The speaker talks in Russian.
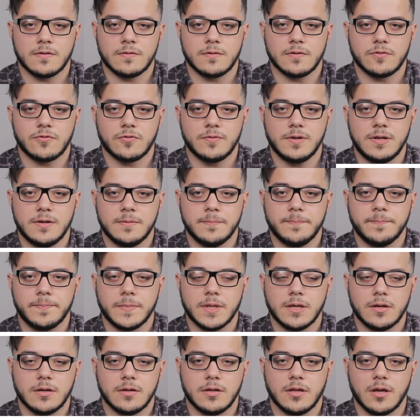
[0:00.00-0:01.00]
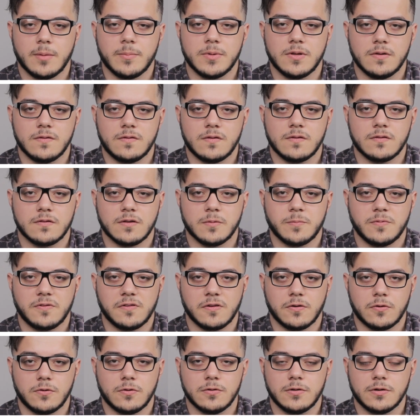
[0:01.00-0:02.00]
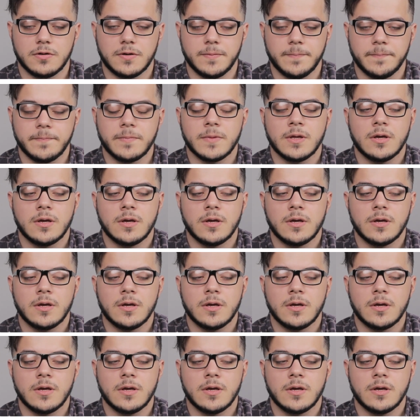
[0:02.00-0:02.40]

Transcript: Наслышвили, я медицинский психолог.